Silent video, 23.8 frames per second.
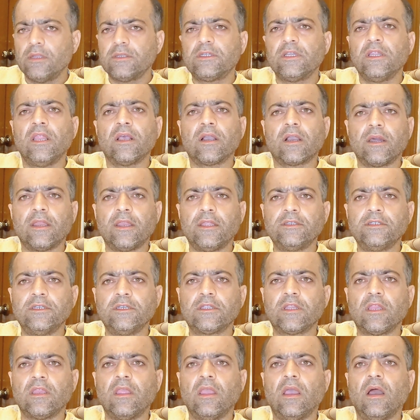श्रीलंका ने
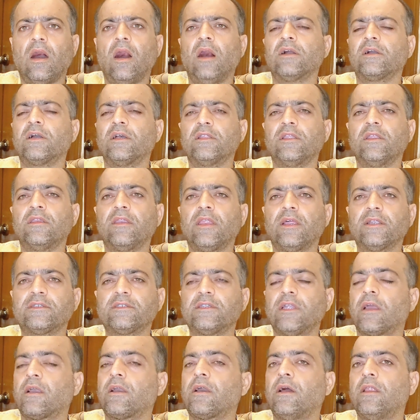जीत लिया आज का दिन
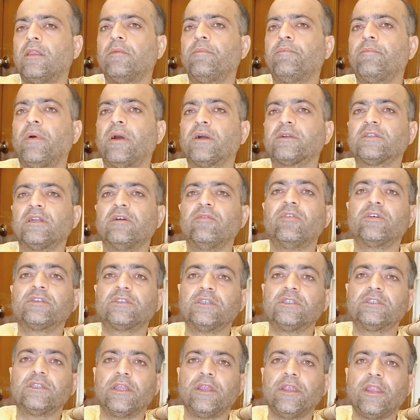रेस्ट है कल पाकिस्तान
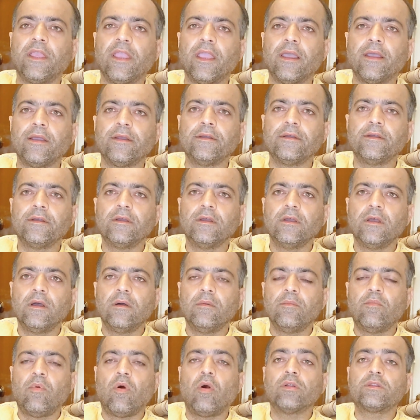वर्सेज इंडिया है
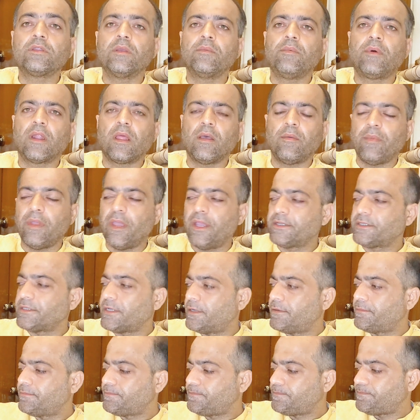बहुत ही बड़ा मैच
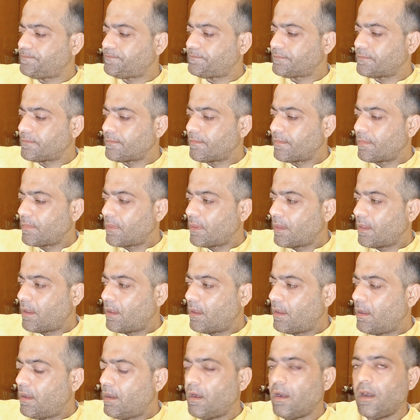है
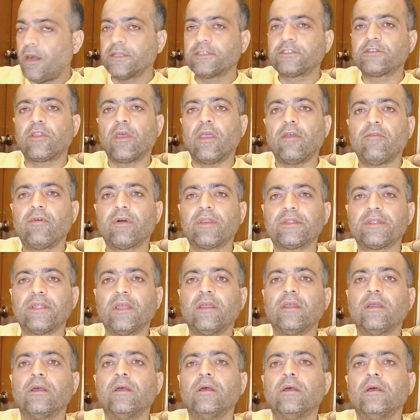आज ड्राइवर्स
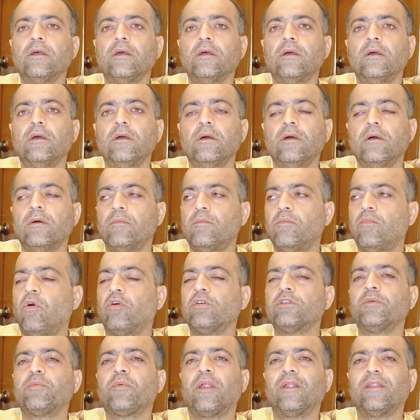हैं
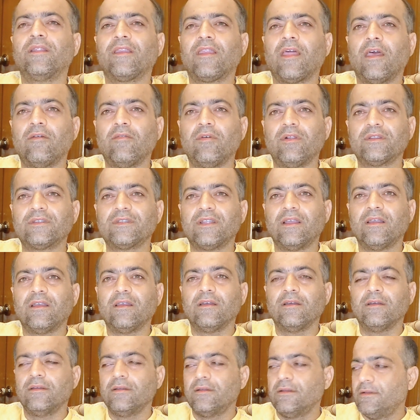बहुत ही पुराने ड्राइवर्स हैं
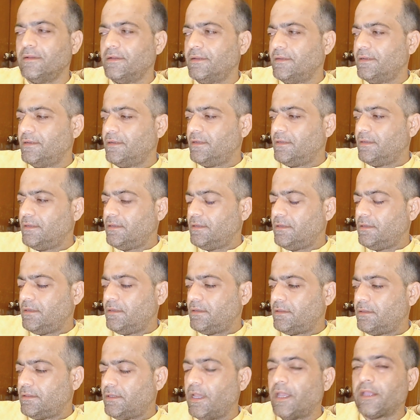
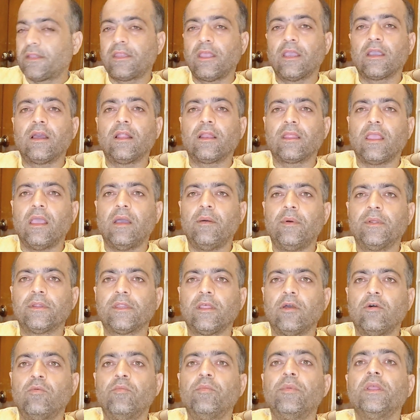देखते हैं कल क्या
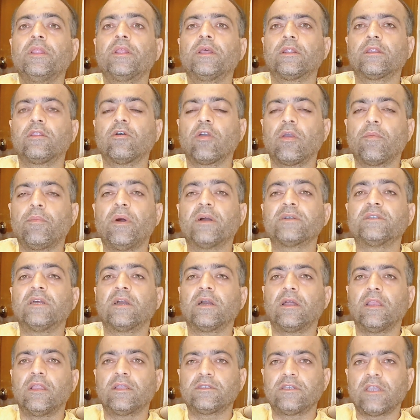बनता है उम्मीद करता हूँ कि
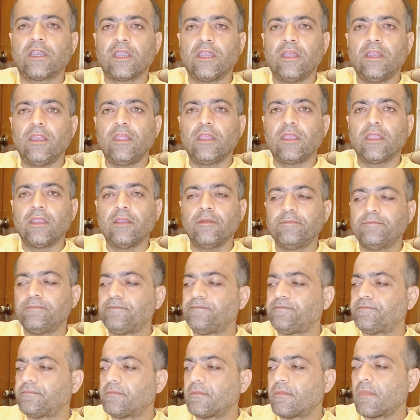पाकिस्तान कल अच्छा खेलेगी
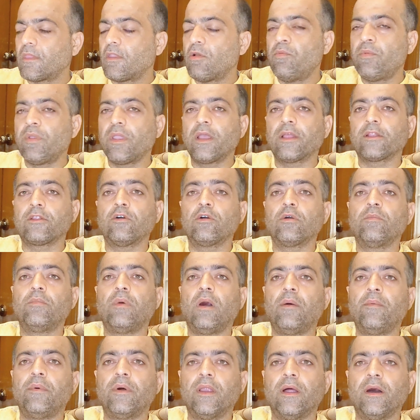उम्मीद करता हूँ
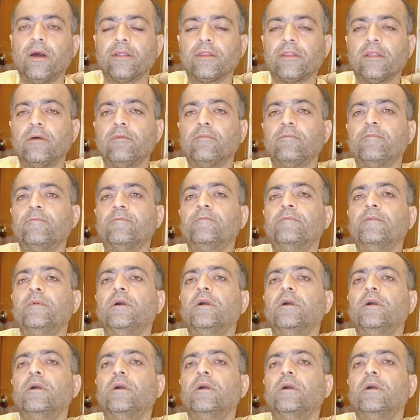बाबर आजम